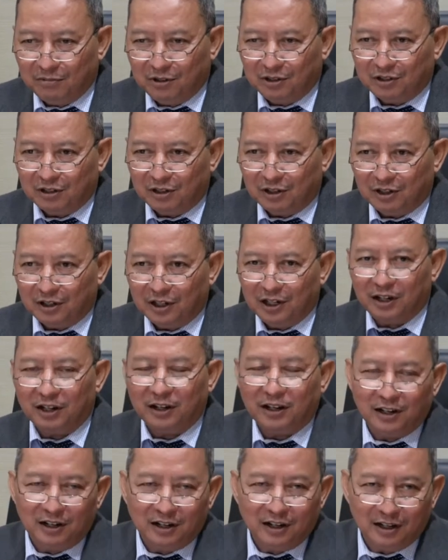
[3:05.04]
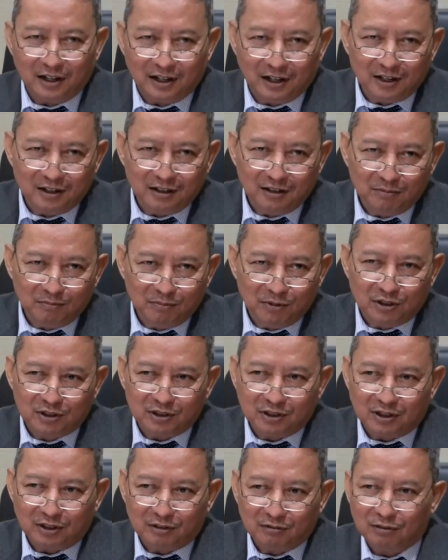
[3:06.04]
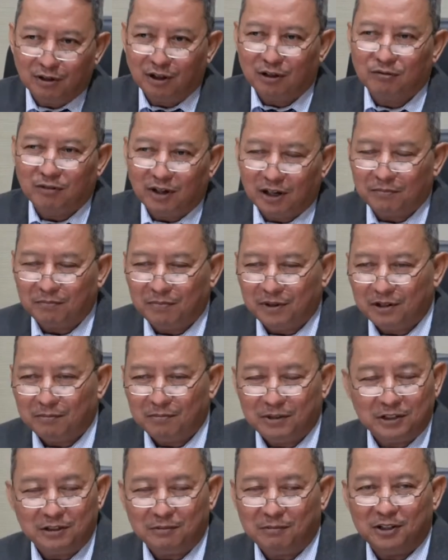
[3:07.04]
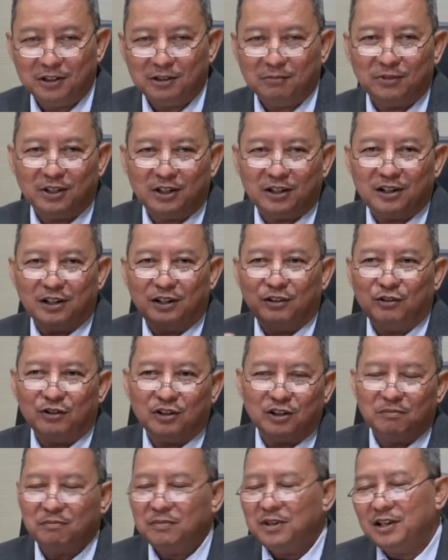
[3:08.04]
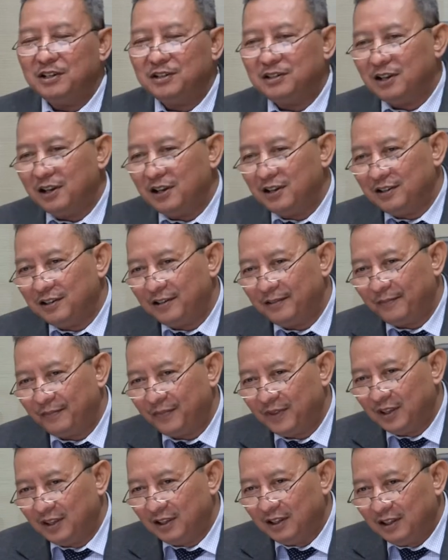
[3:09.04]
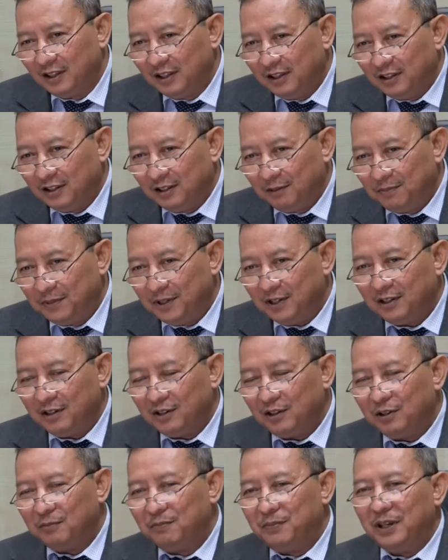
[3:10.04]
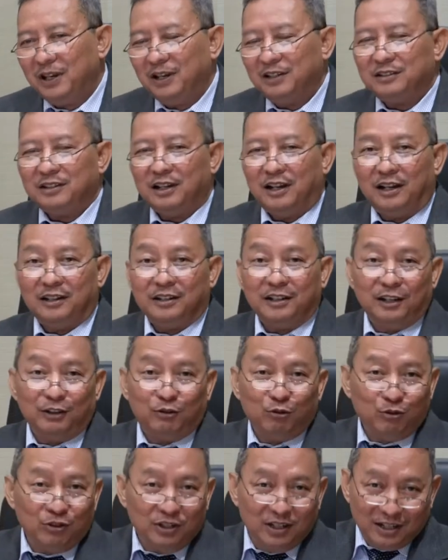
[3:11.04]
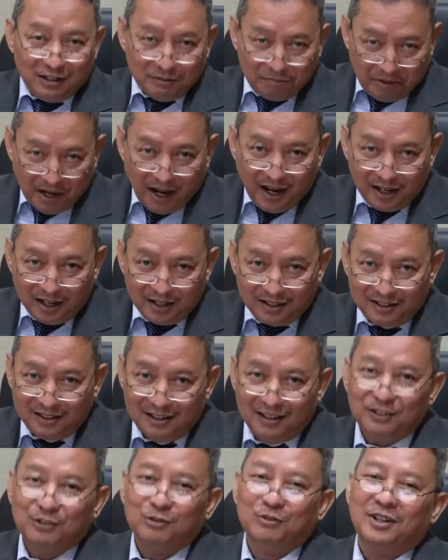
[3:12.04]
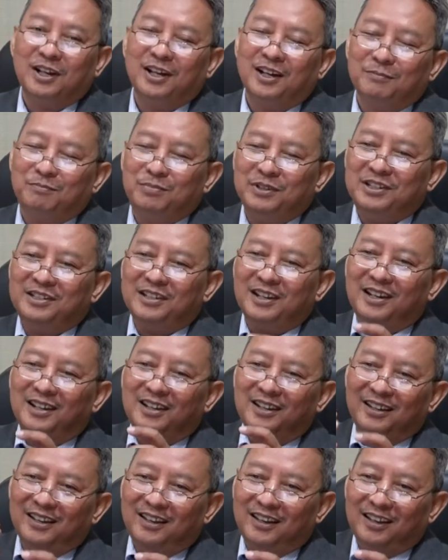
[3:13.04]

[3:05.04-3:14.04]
bisa innalillahi, bisa Allahu Akbar, macam-macam tergantung kebiasaannya. Tapi kalau kebiasaannya itu tidak baik, juga bisa